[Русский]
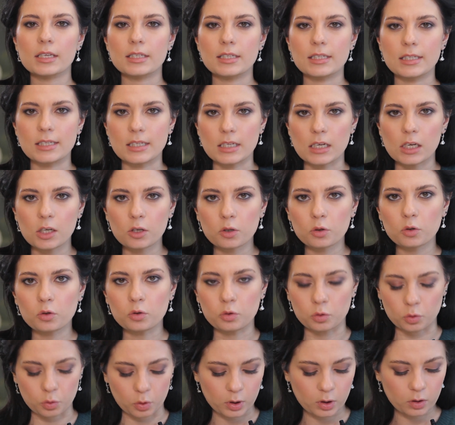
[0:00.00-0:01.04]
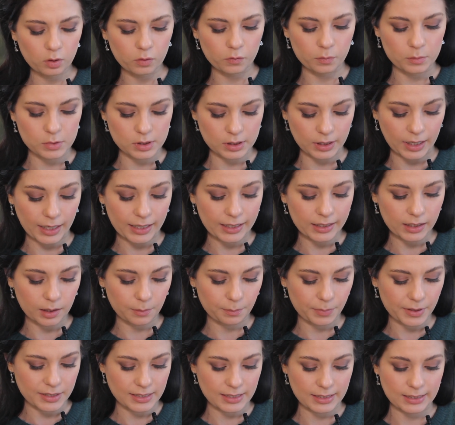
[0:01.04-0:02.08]
сильную долю в музыкальной
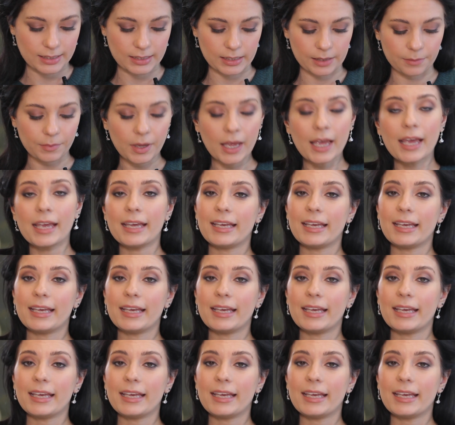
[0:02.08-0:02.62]
композиции.